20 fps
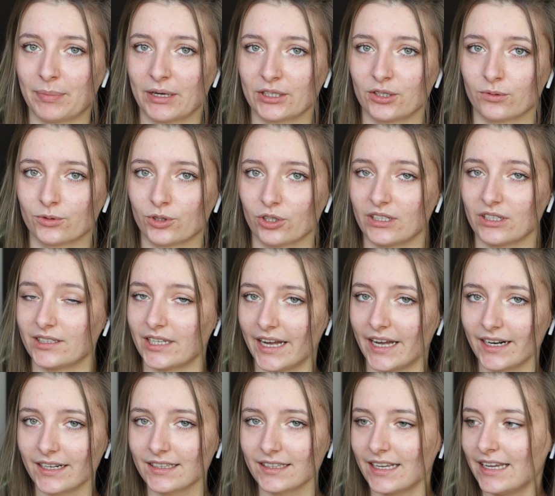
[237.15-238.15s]
panią Donę
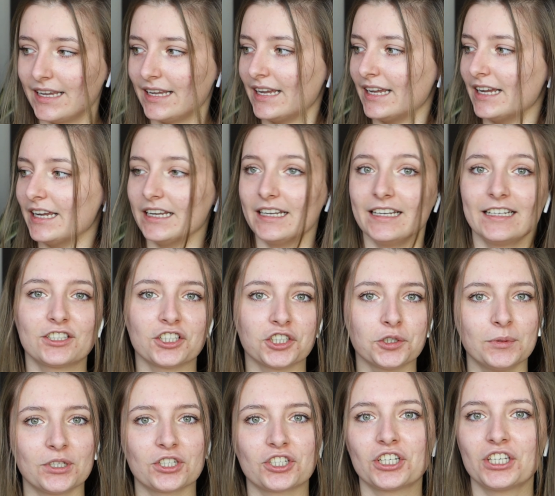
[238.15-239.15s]
i
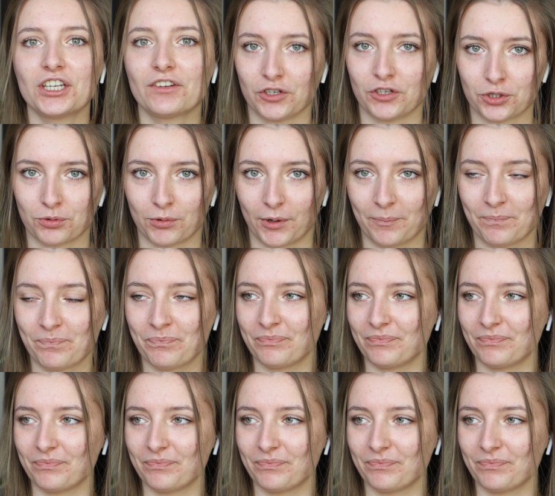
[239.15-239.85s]
coś mi jeszcze nie wyszło.